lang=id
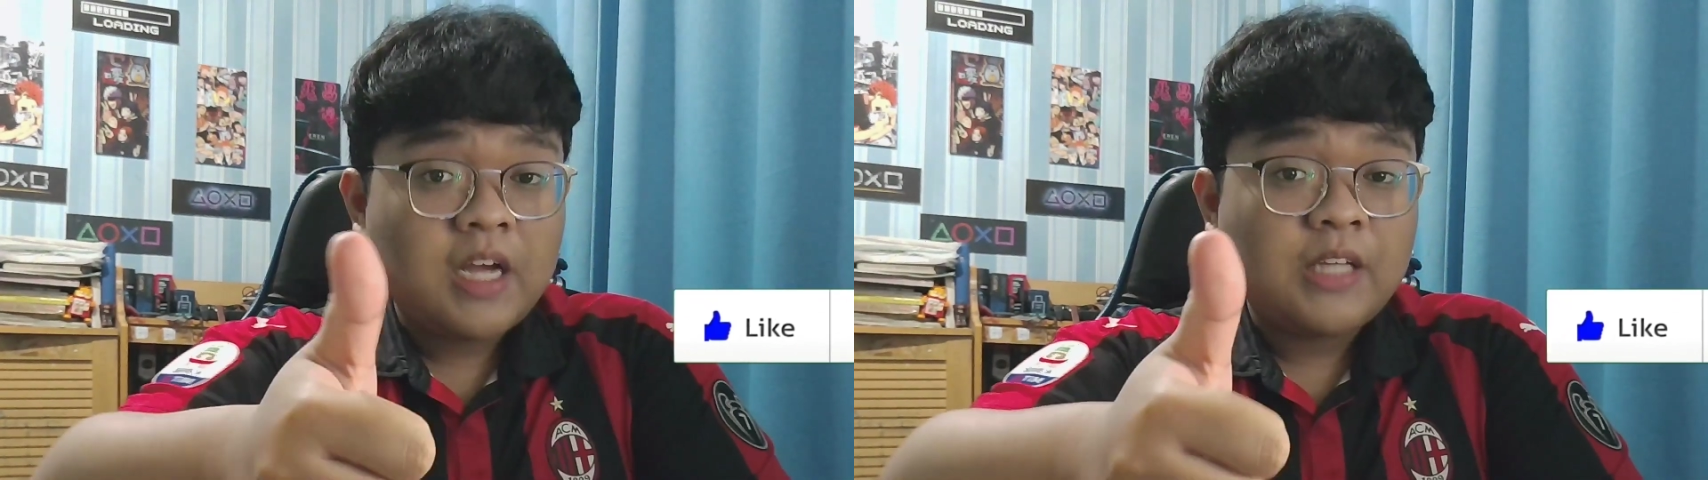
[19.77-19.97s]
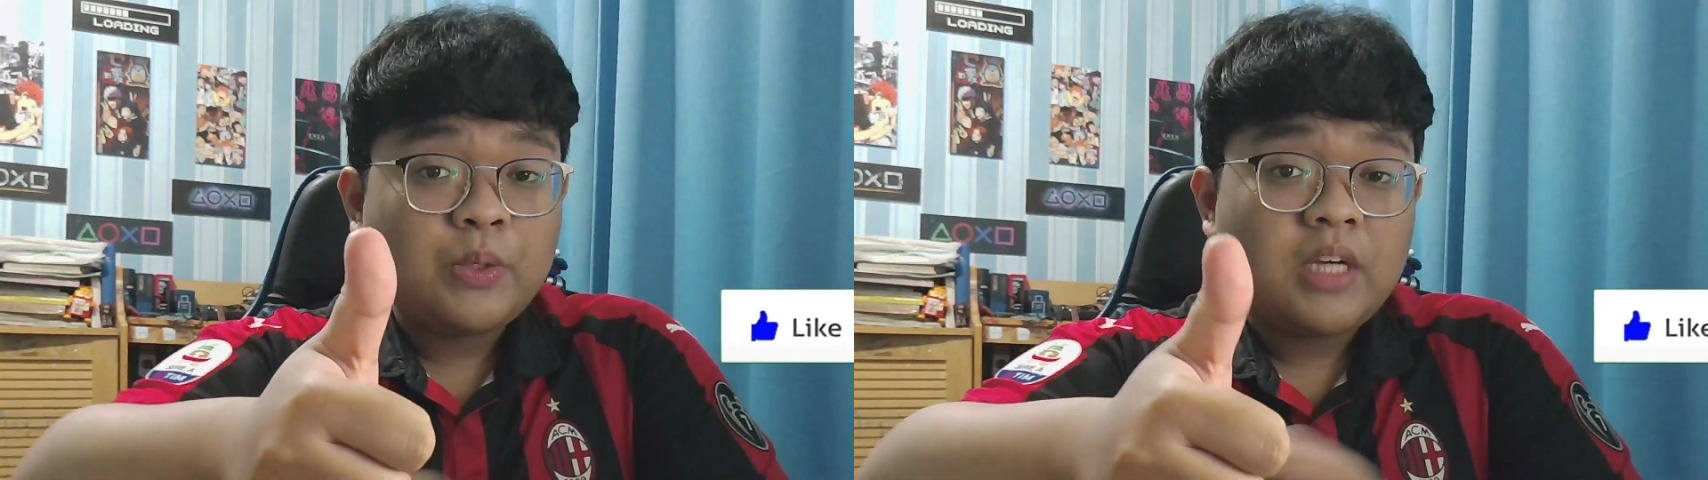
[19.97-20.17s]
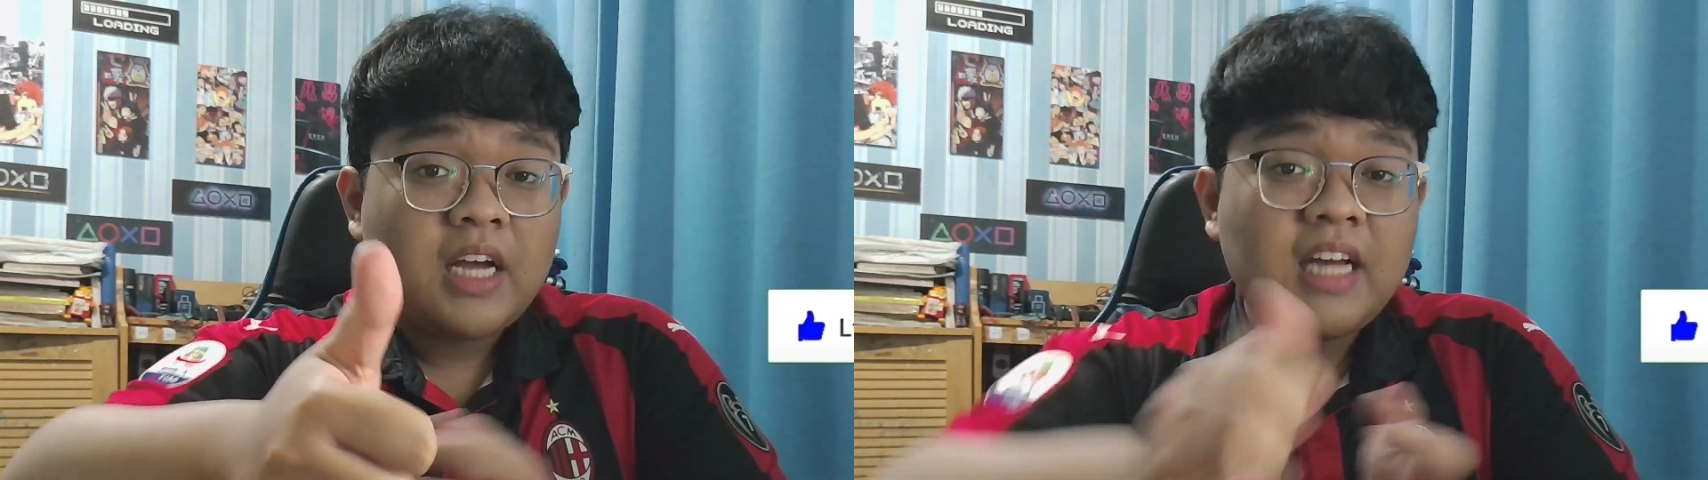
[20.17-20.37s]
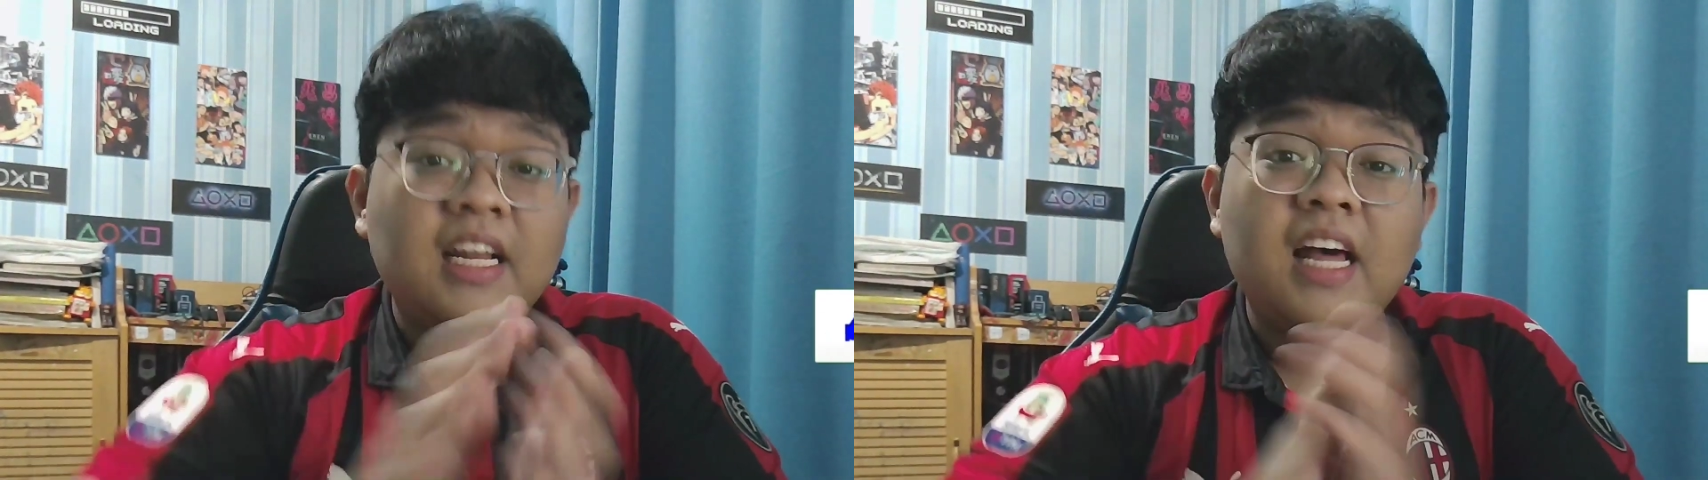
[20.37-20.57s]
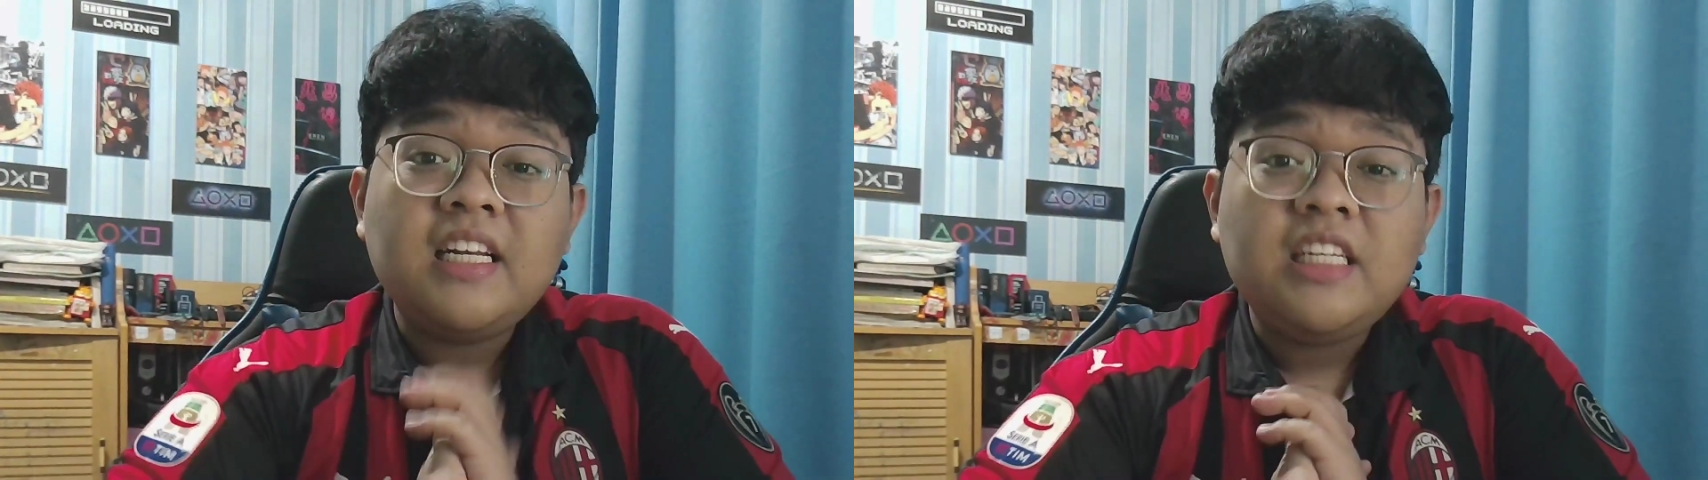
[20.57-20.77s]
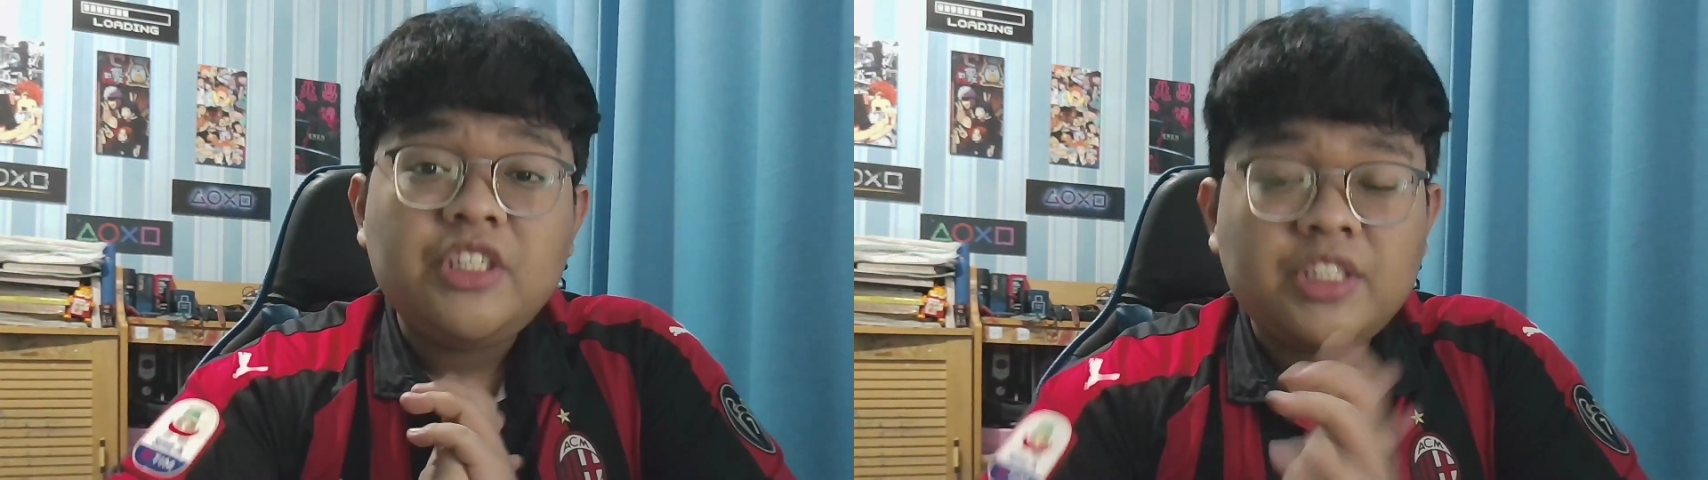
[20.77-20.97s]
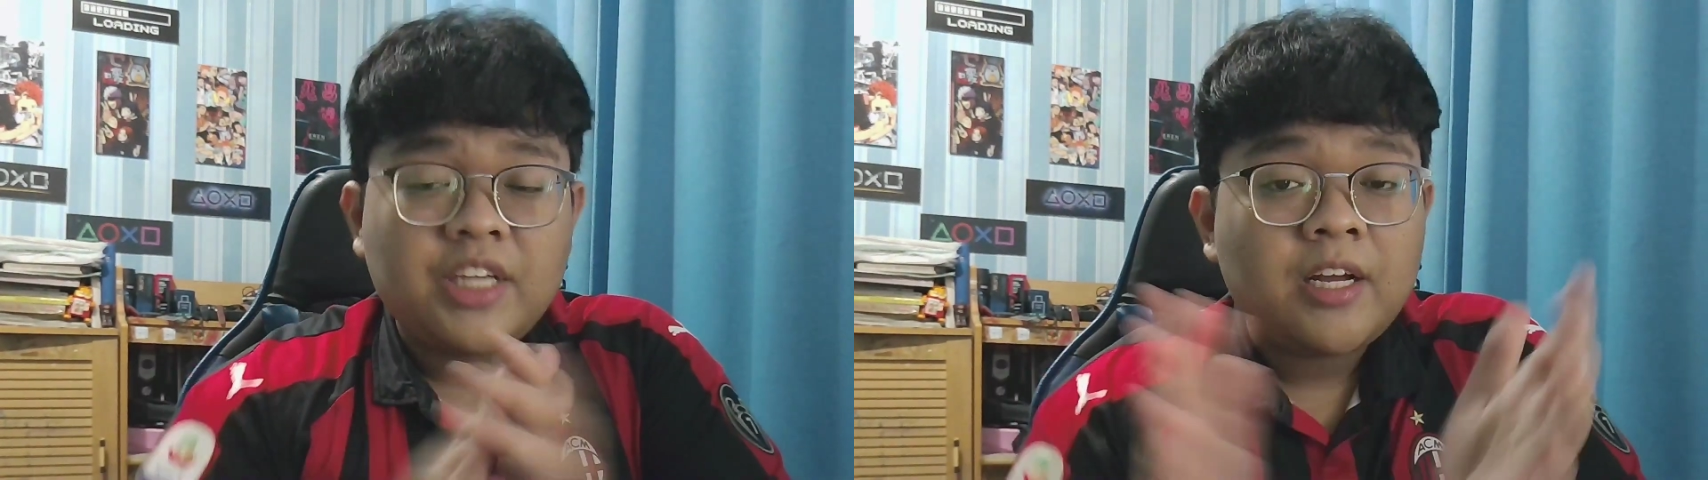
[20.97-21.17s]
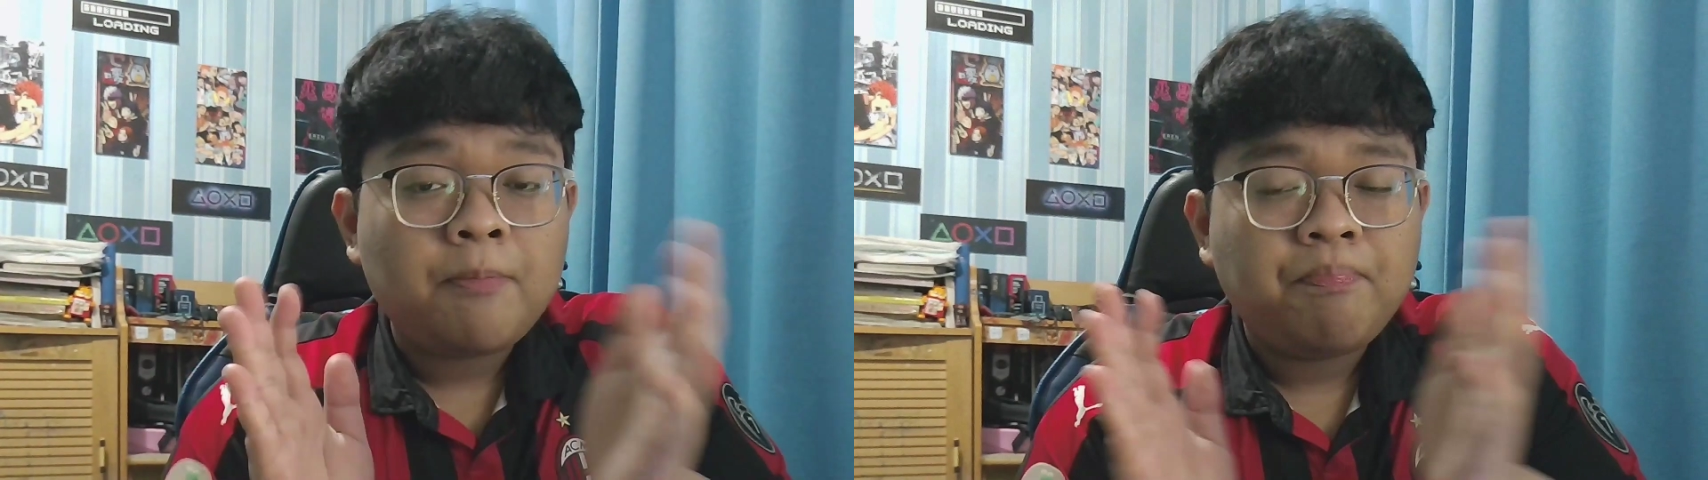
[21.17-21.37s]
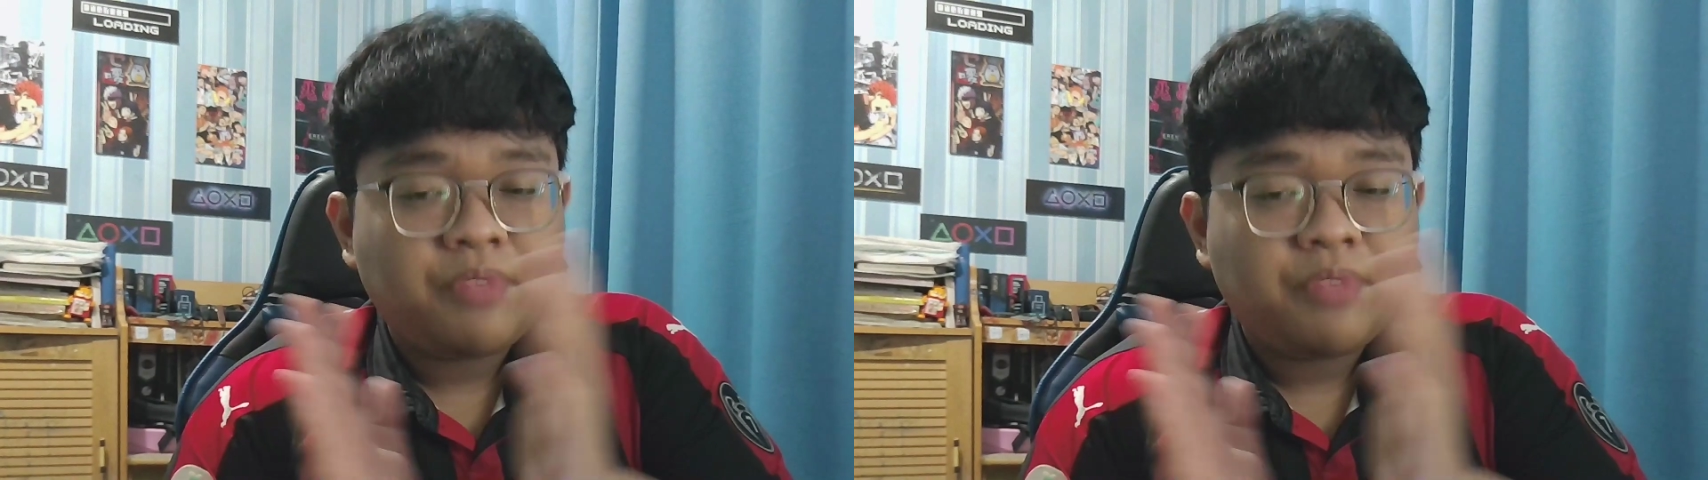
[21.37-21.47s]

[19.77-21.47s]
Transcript: kalian suka dan di share